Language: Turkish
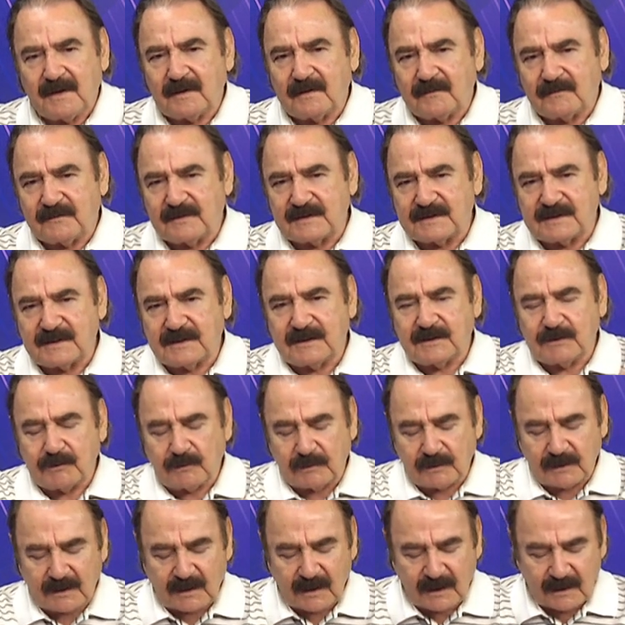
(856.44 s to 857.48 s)
fiziki
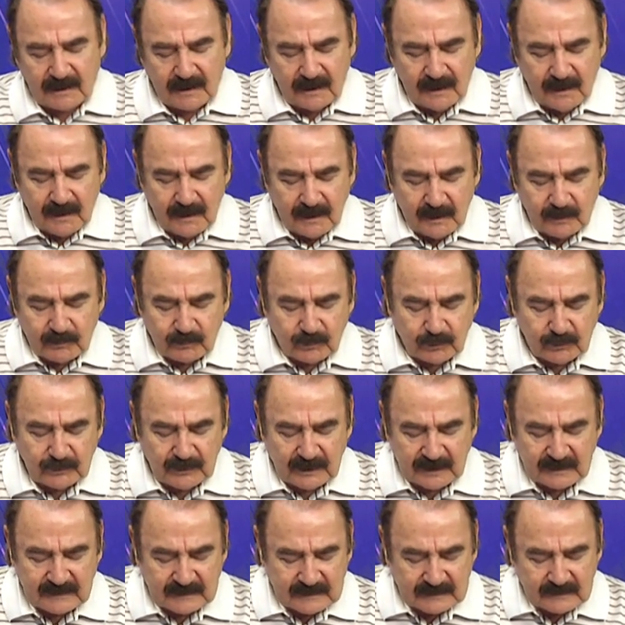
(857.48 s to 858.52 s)
olarak
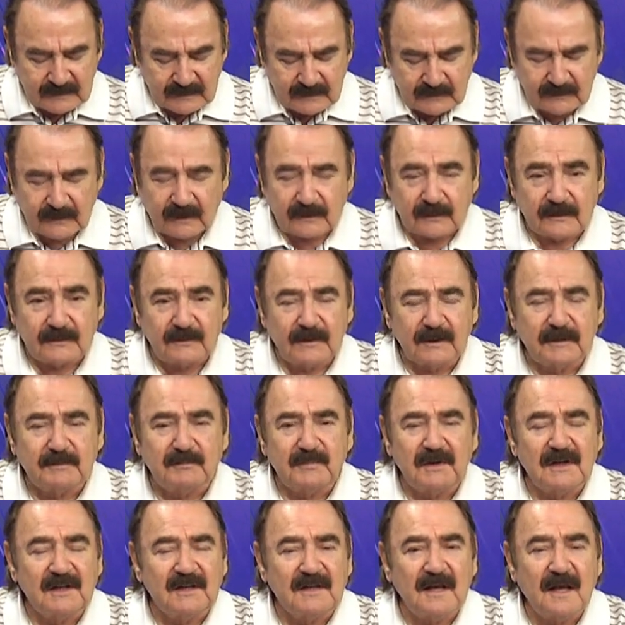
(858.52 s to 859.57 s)
bunları tanıttık.
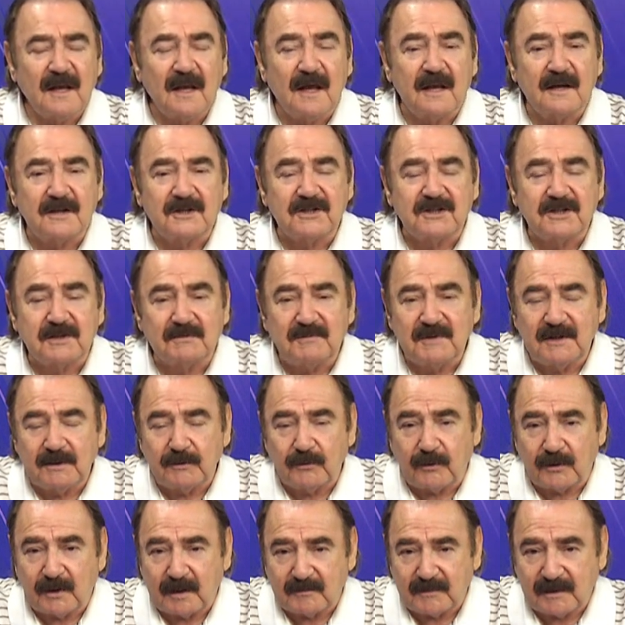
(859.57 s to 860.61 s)
Bilgiye erişimin
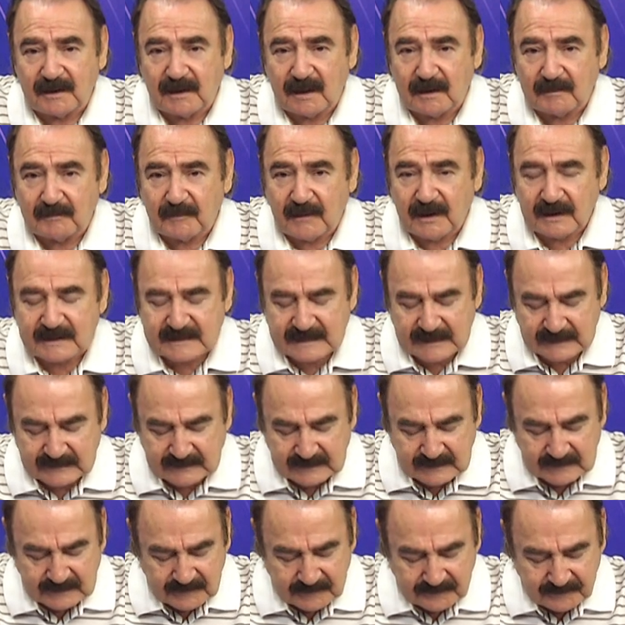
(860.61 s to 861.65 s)
öneminden
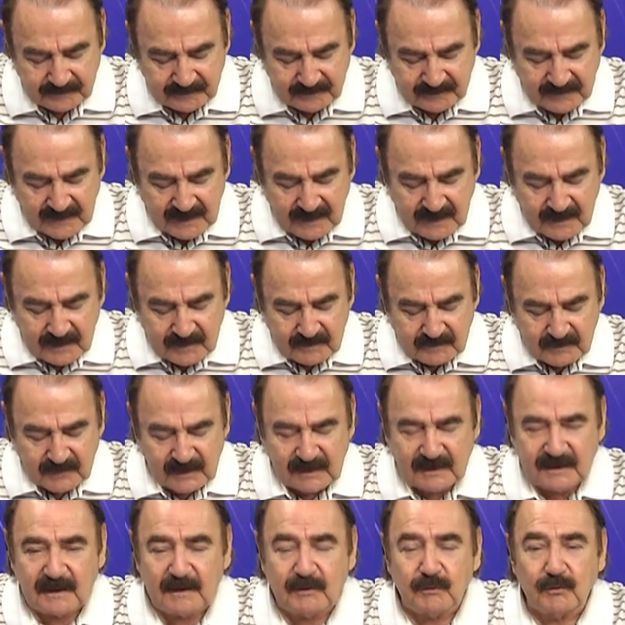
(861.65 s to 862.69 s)
bahsettik.
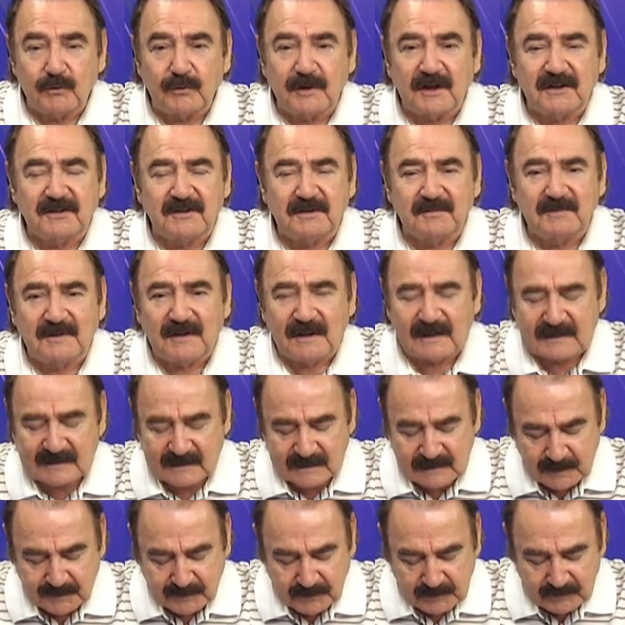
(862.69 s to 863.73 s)
Bilginin üretimi nasıl
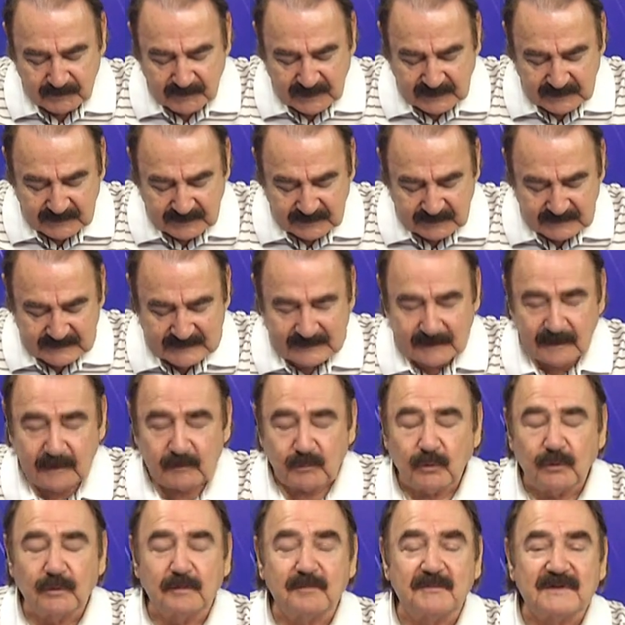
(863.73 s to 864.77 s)
yapılmalı?
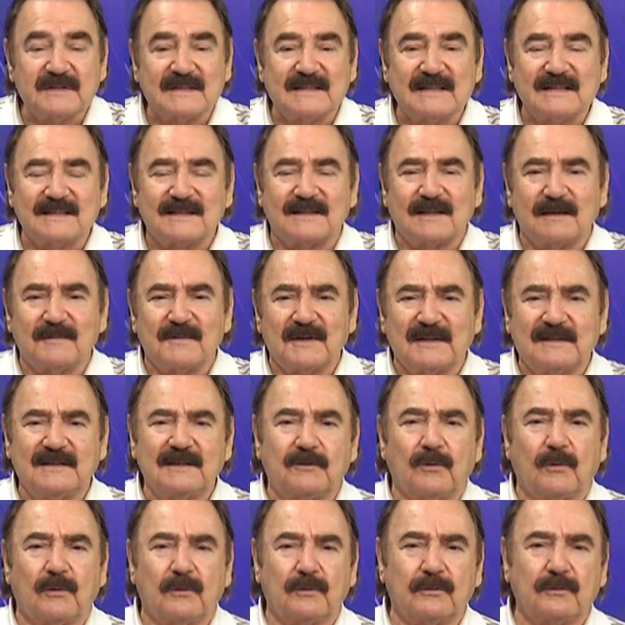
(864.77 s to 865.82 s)
bunun bir
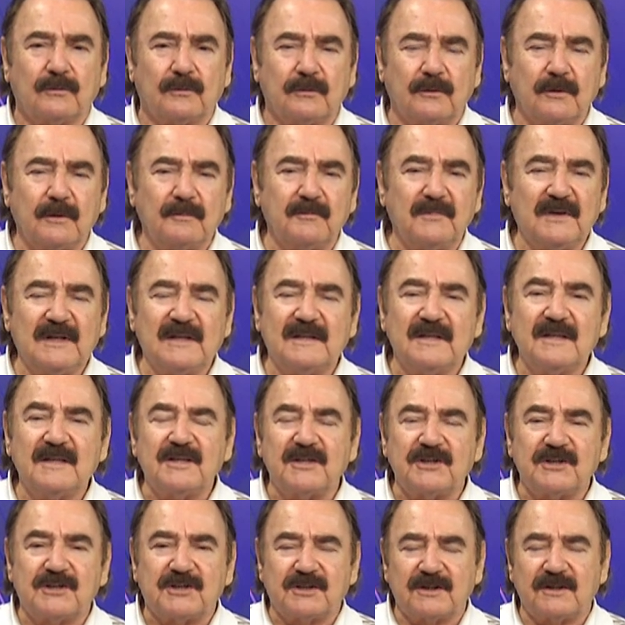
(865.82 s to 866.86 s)
sistematik olduğunu, bilgi
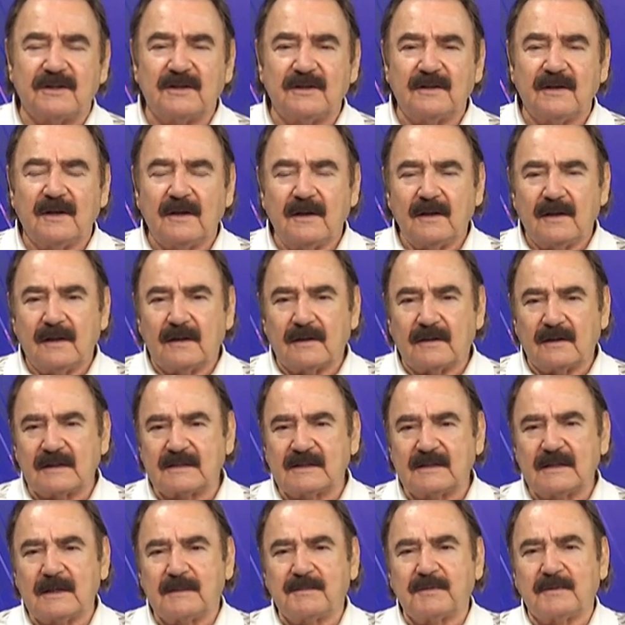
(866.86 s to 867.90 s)
girişinin
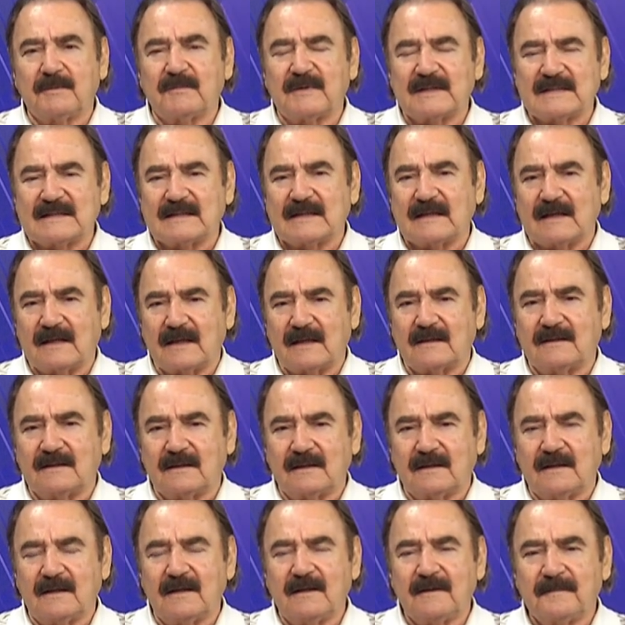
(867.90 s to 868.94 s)
nasıl yapılması
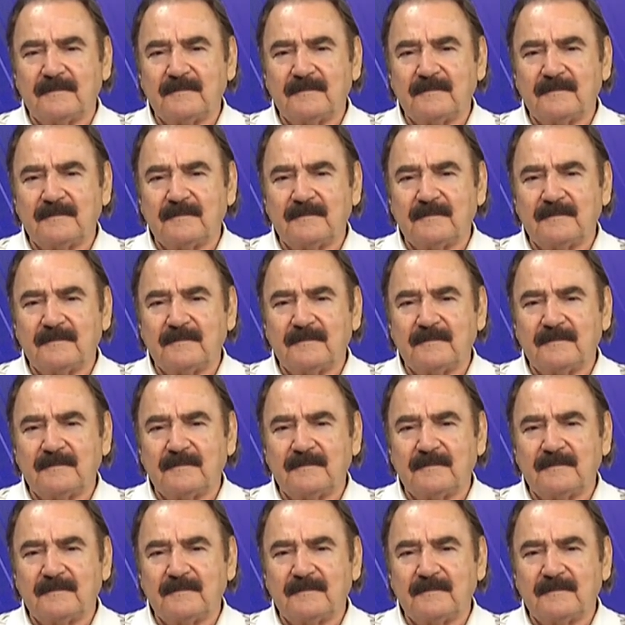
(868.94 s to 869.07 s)
gerektiğini,